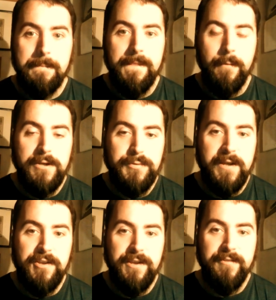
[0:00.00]
Tomaszu
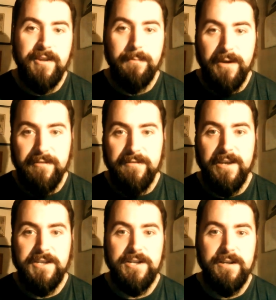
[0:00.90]
Beksińskim,
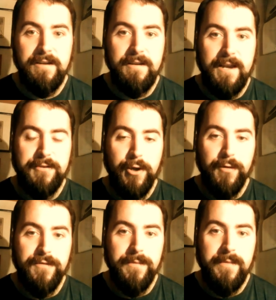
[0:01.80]
prezenterze
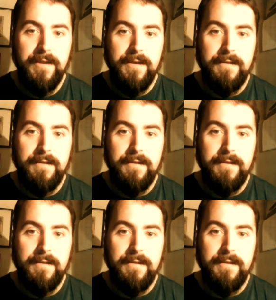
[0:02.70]
radiowym,